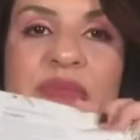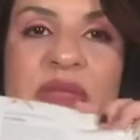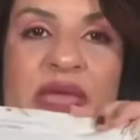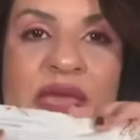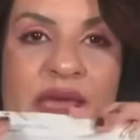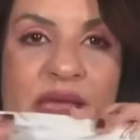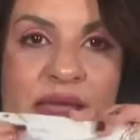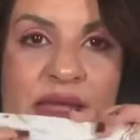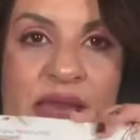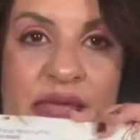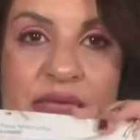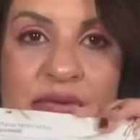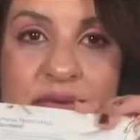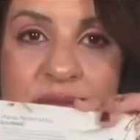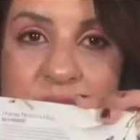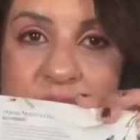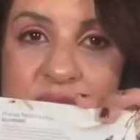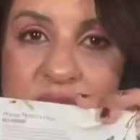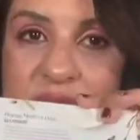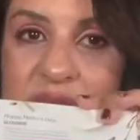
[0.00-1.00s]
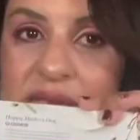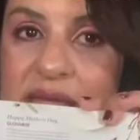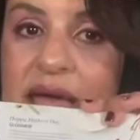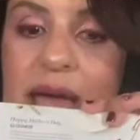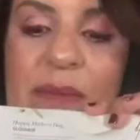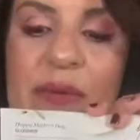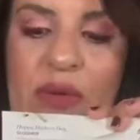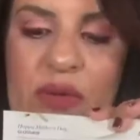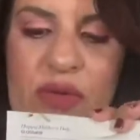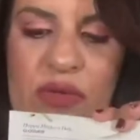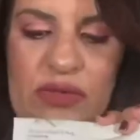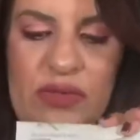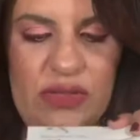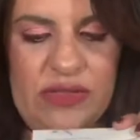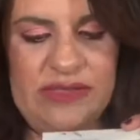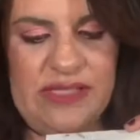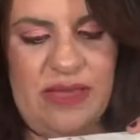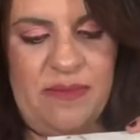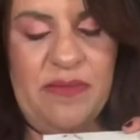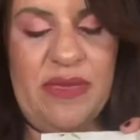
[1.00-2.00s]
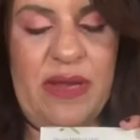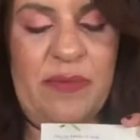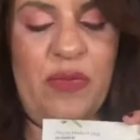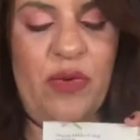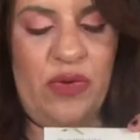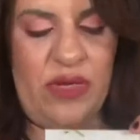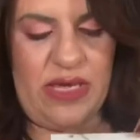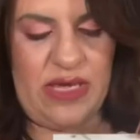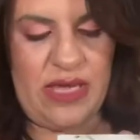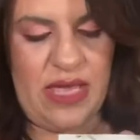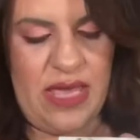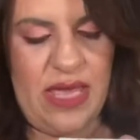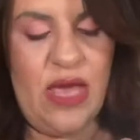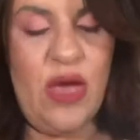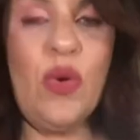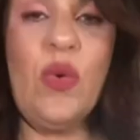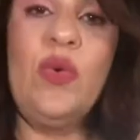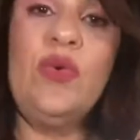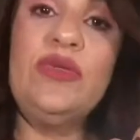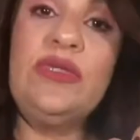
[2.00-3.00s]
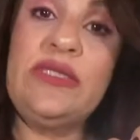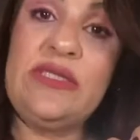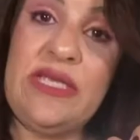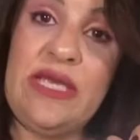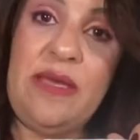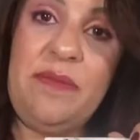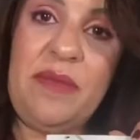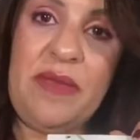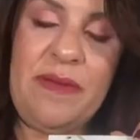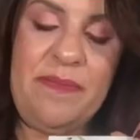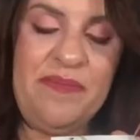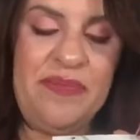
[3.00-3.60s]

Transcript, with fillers: en la descripción de cada producto siempre ponen un tip